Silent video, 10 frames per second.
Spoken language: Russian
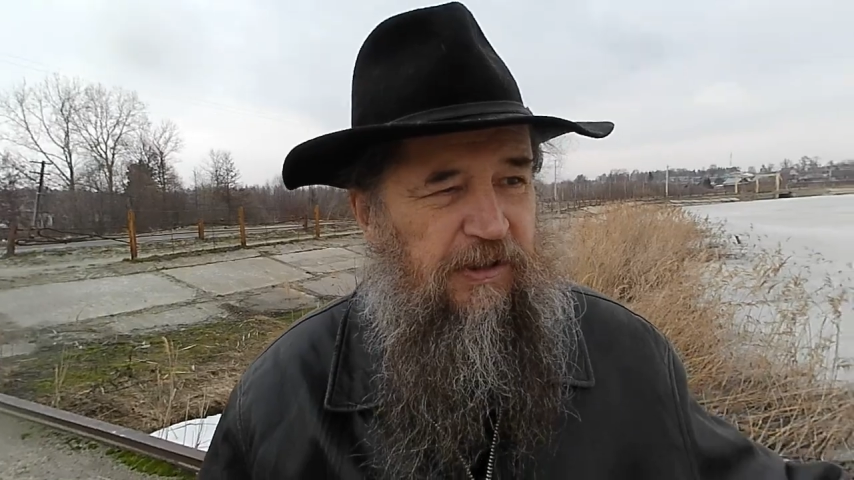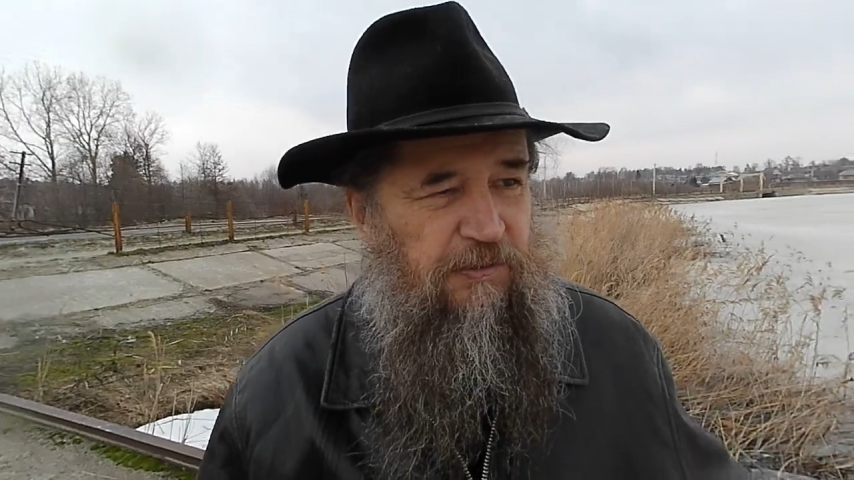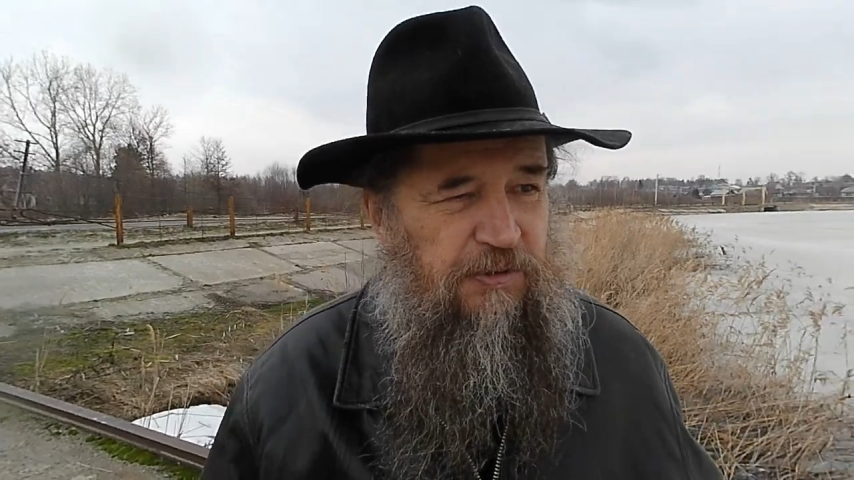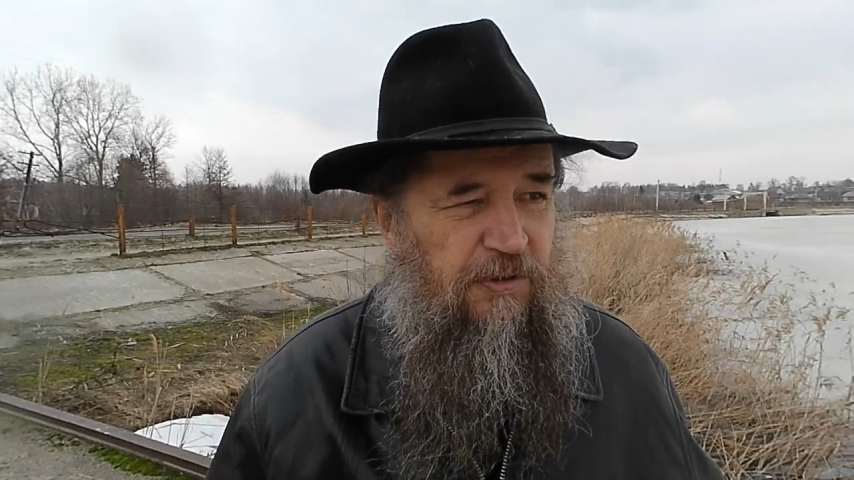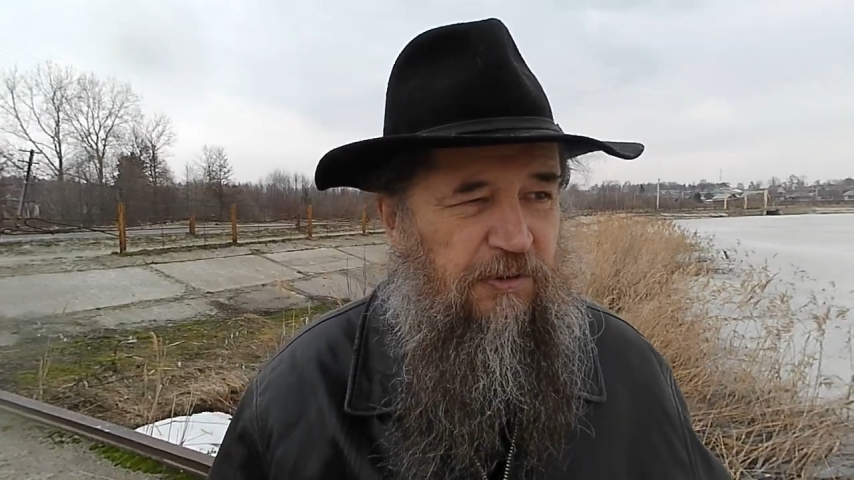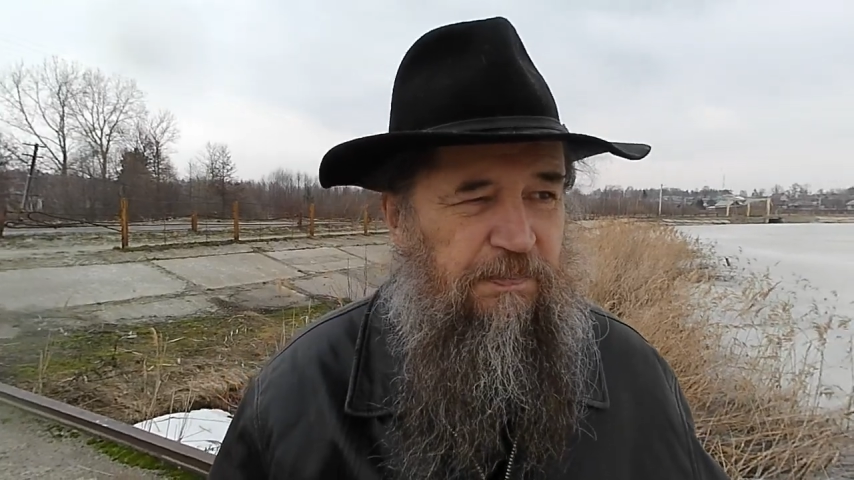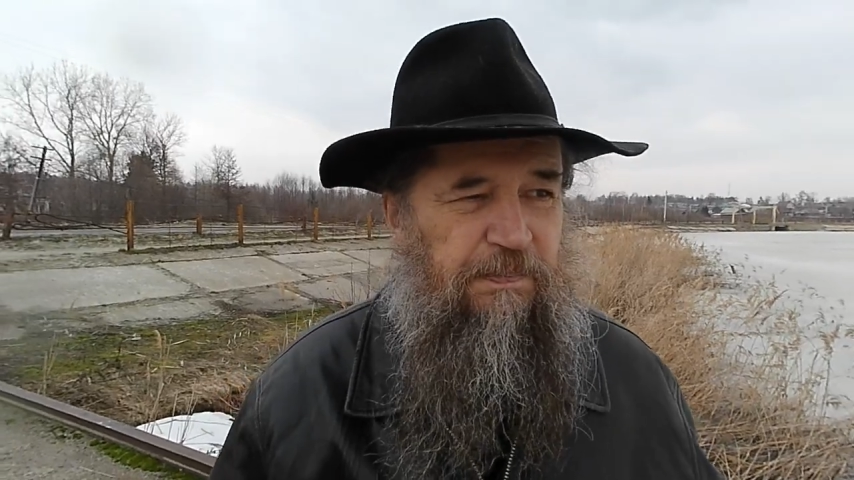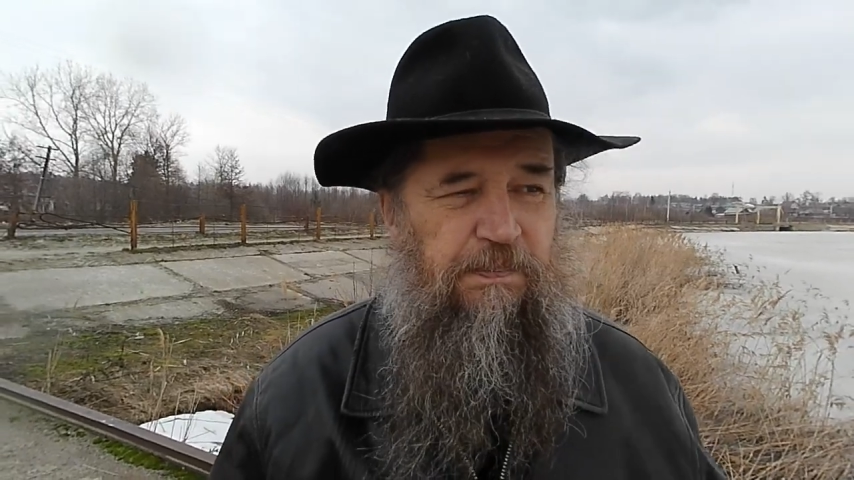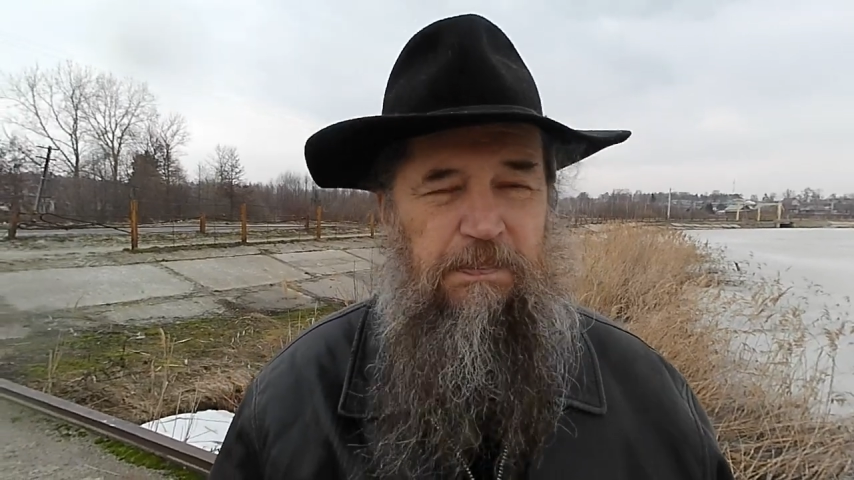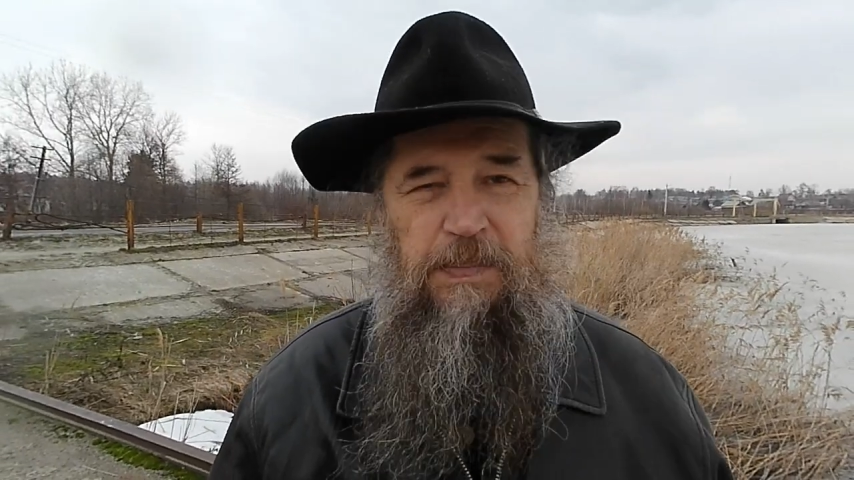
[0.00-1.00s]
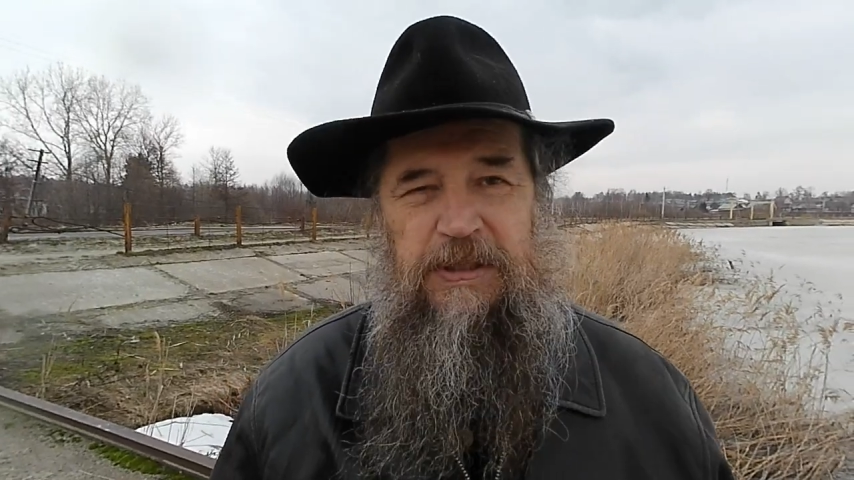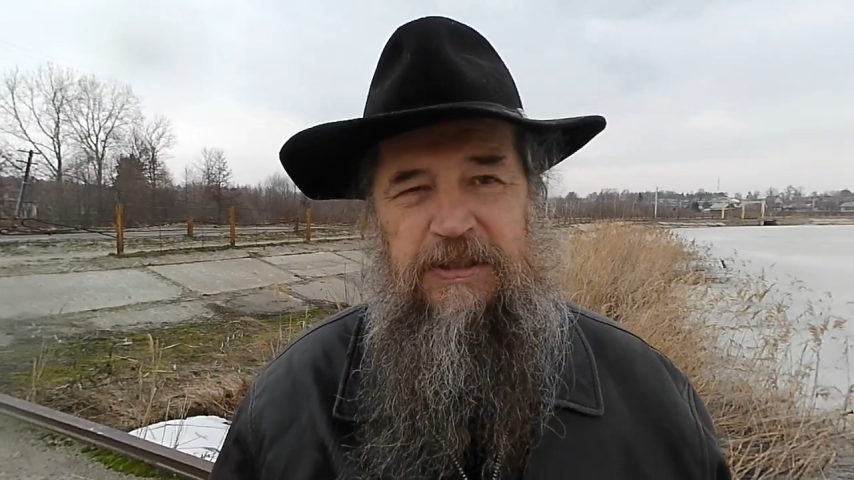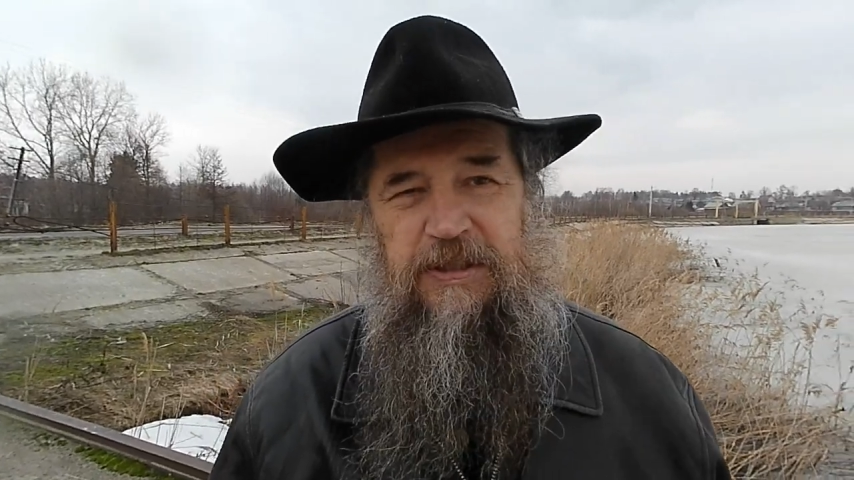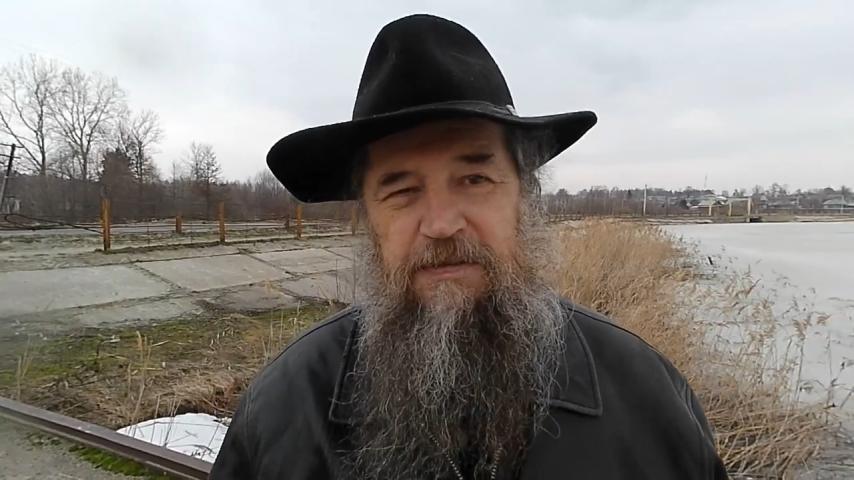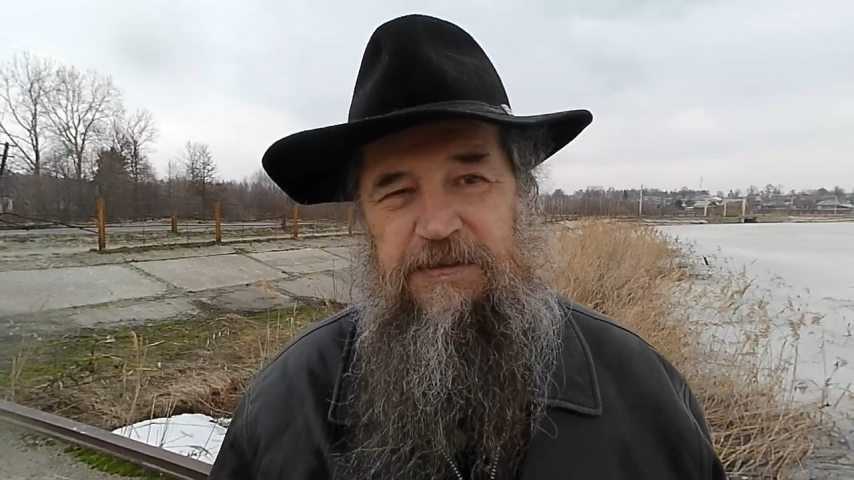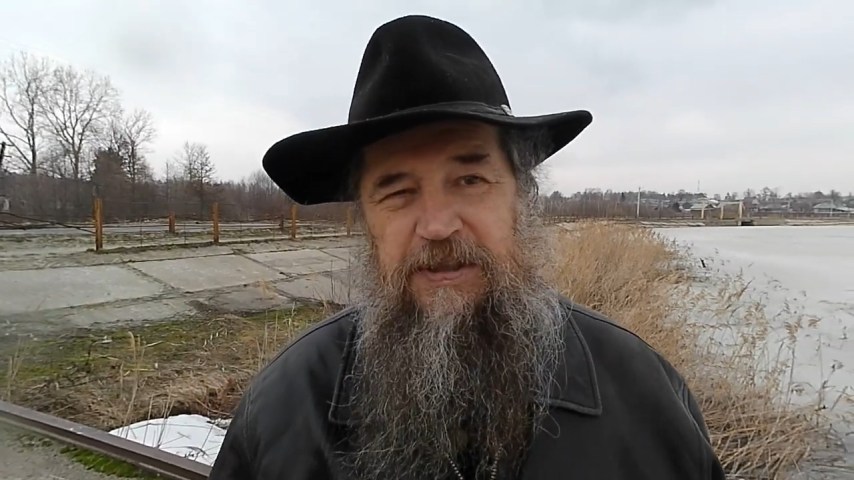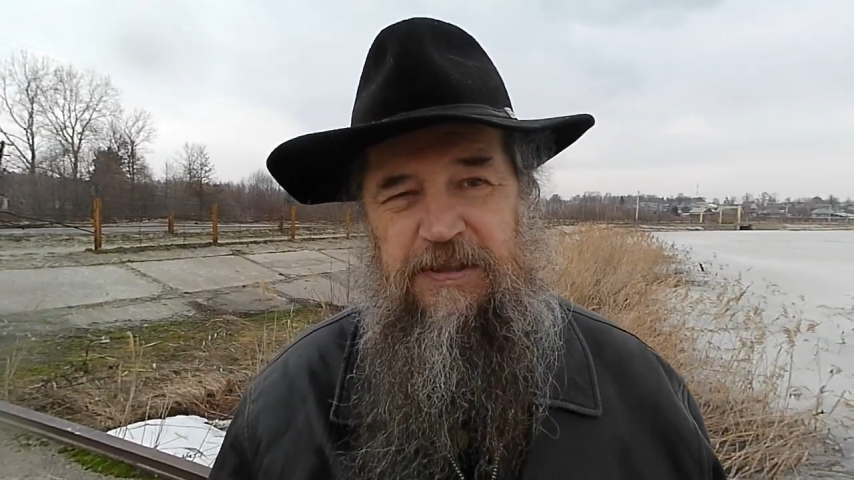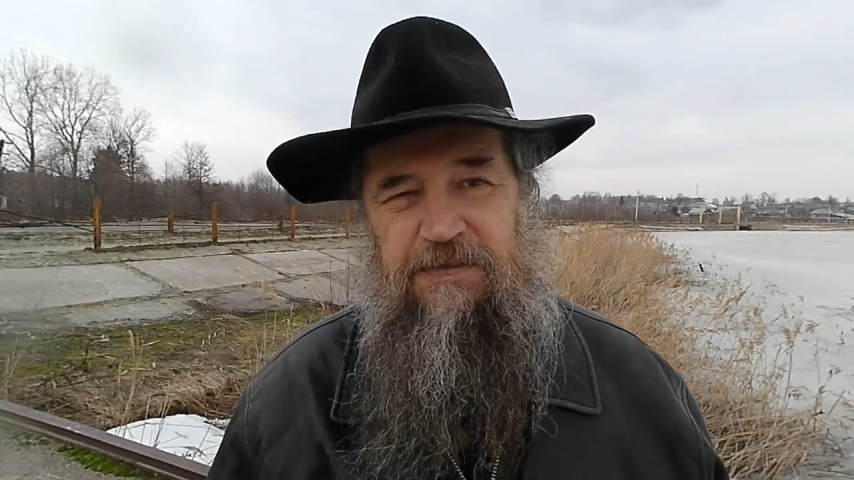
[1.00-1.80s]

у него мышцы все,